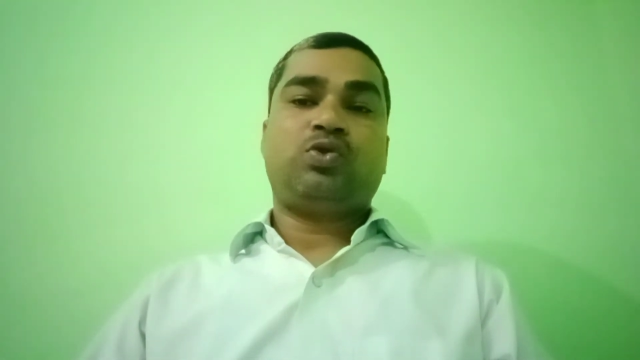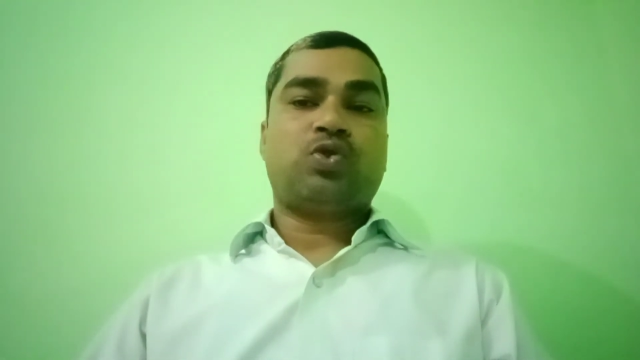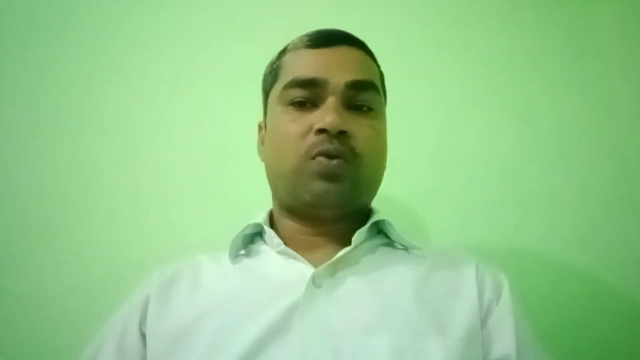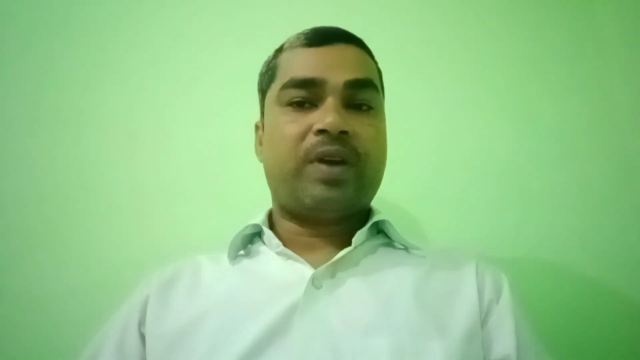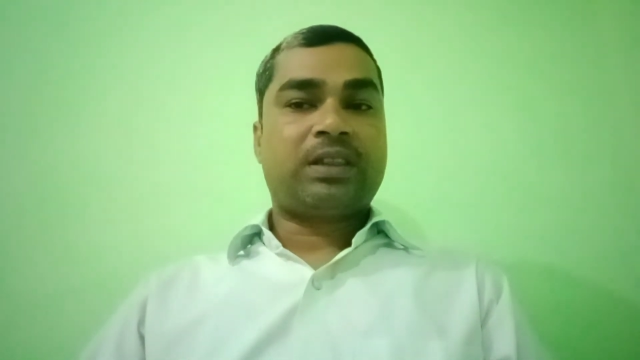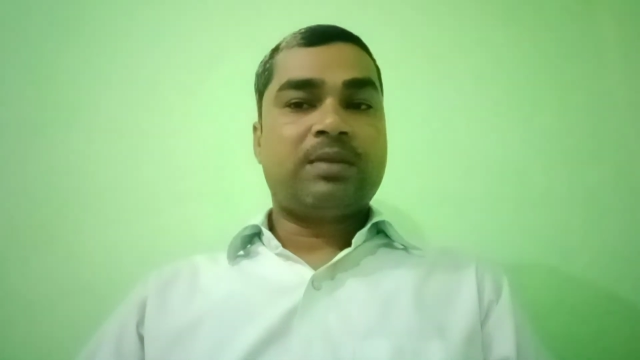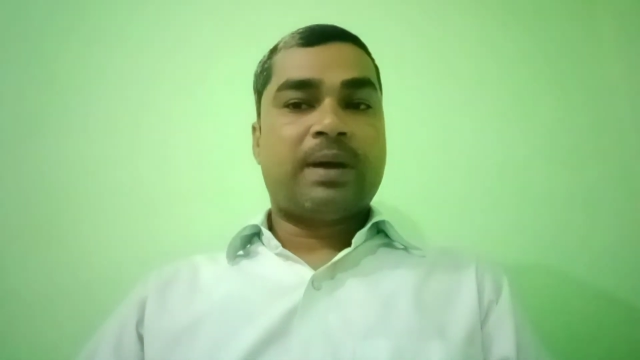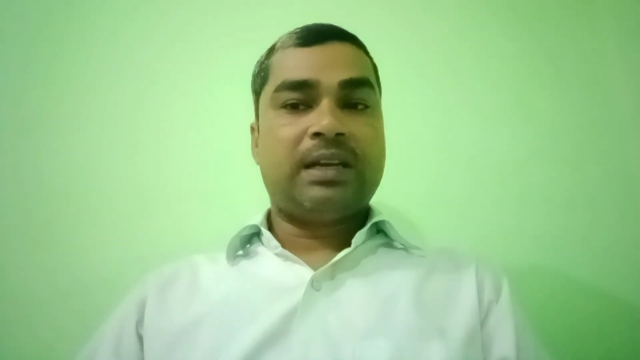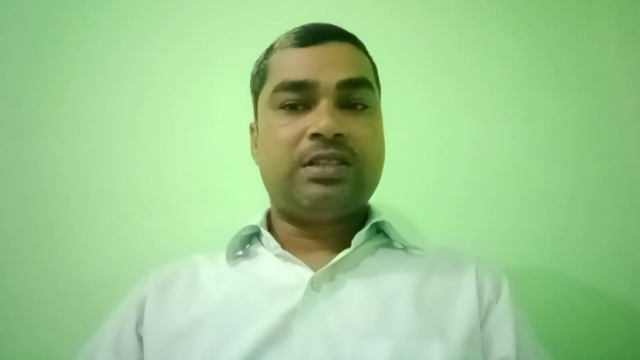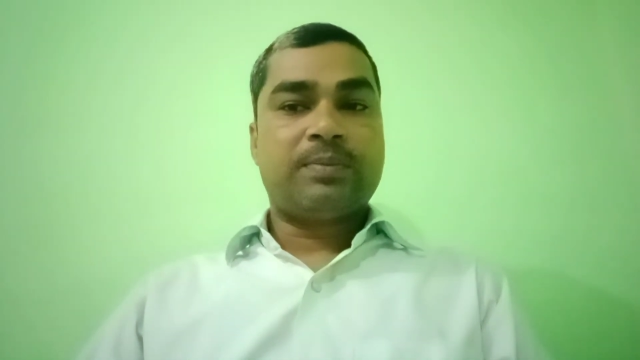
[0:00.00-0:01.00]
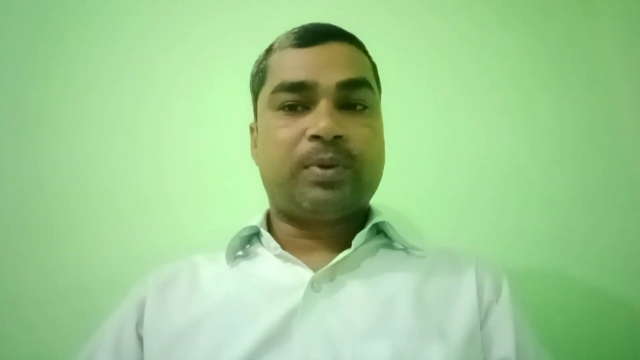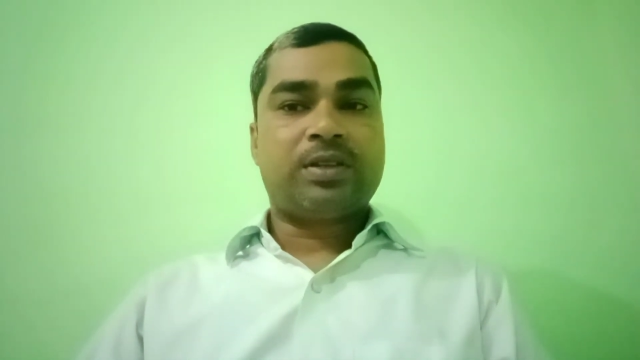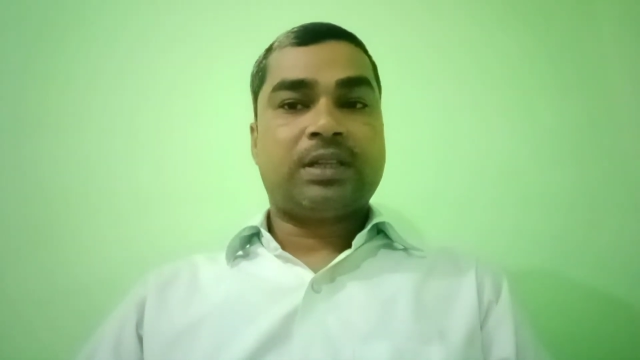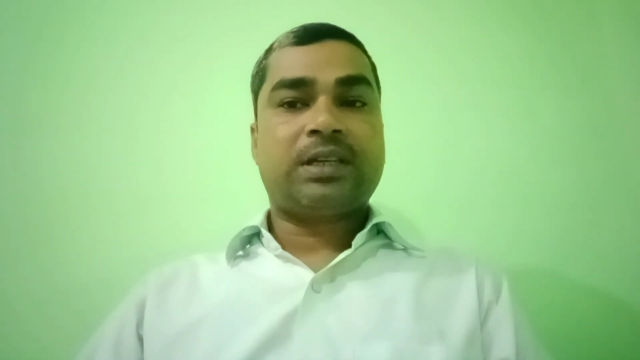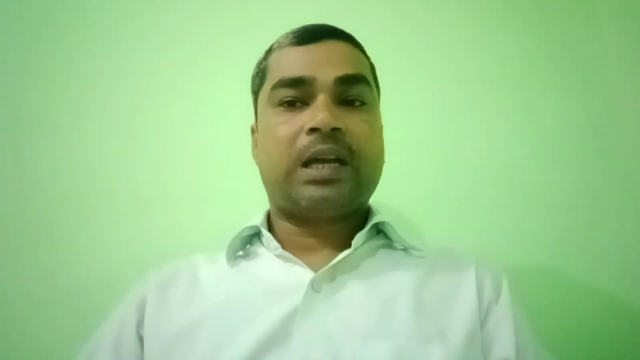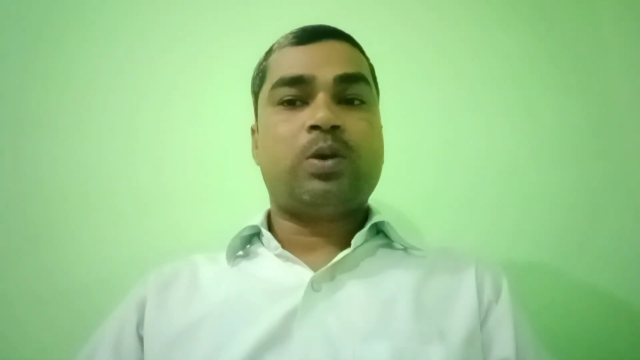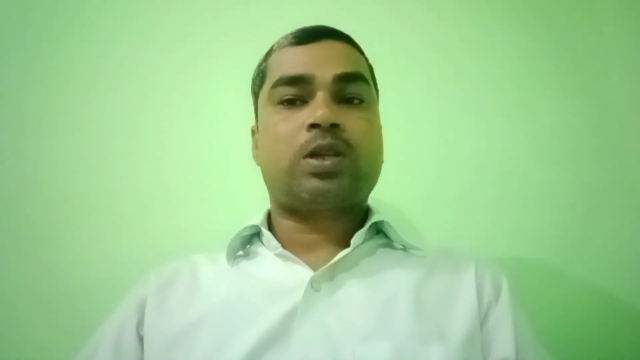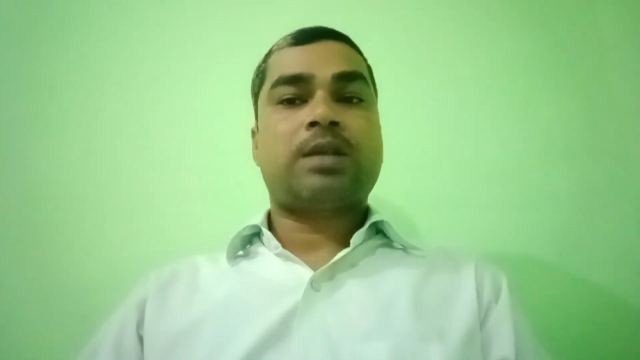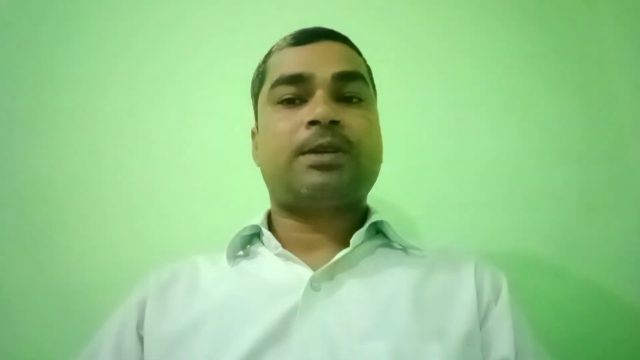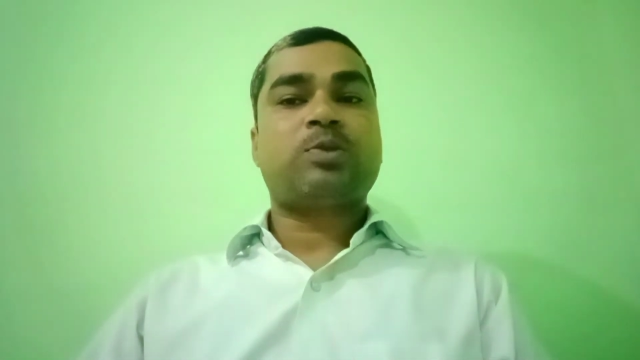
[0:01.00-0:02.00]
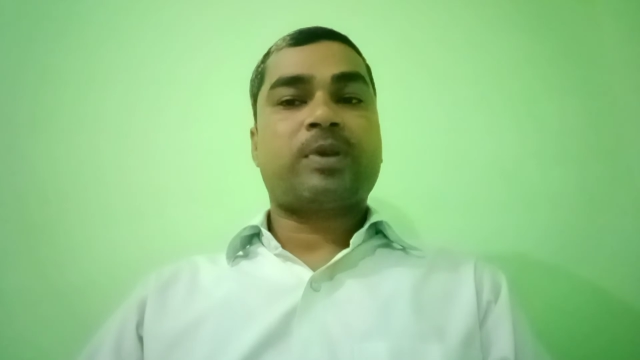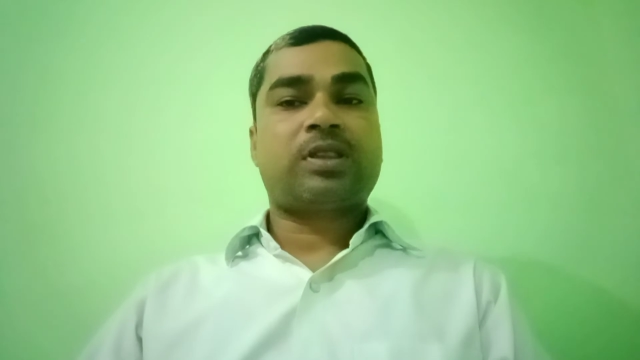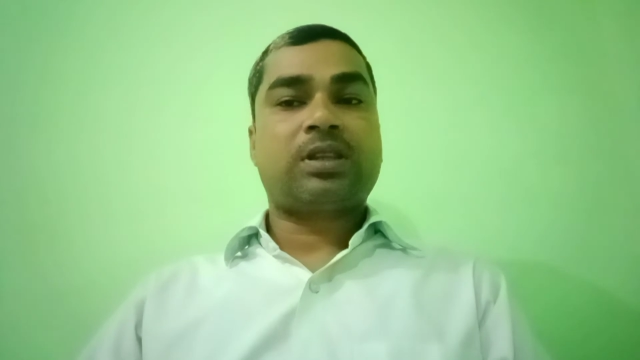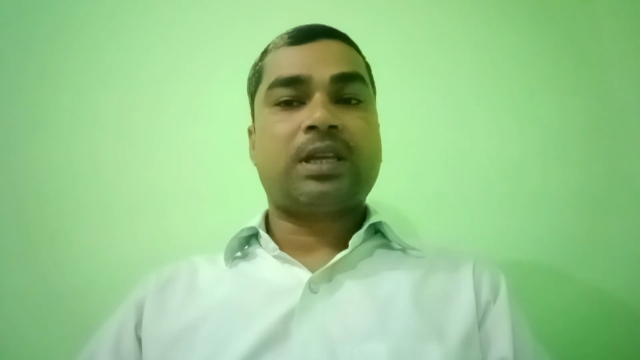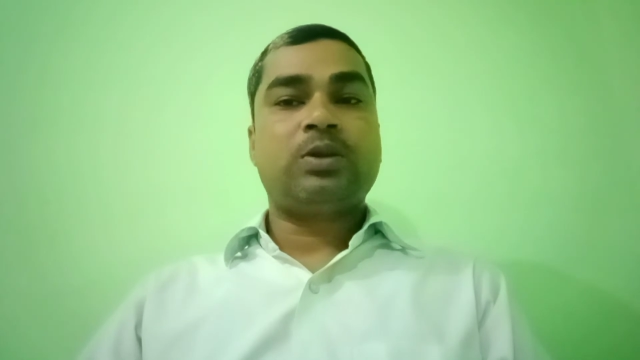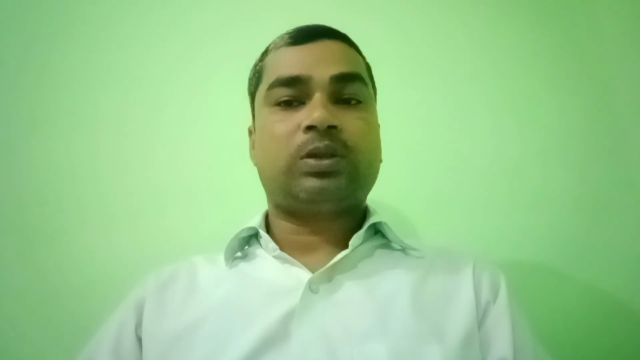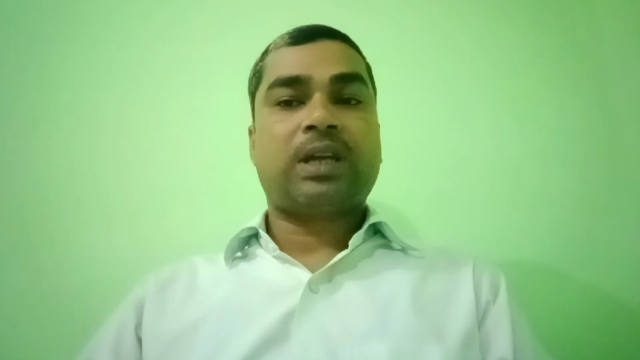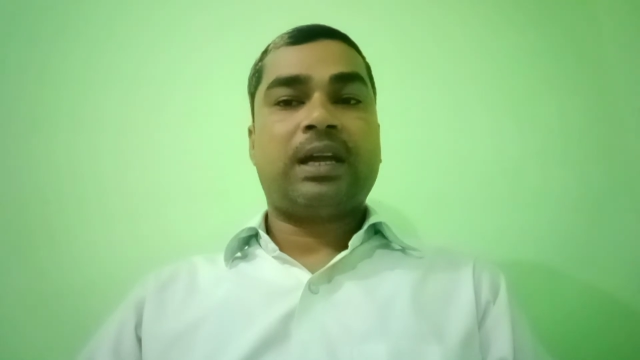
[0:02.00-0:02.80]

जो व्यक्ति मान लीजिए पुलिस अधिकारियों के समक्ष उपस्थित नहीं होता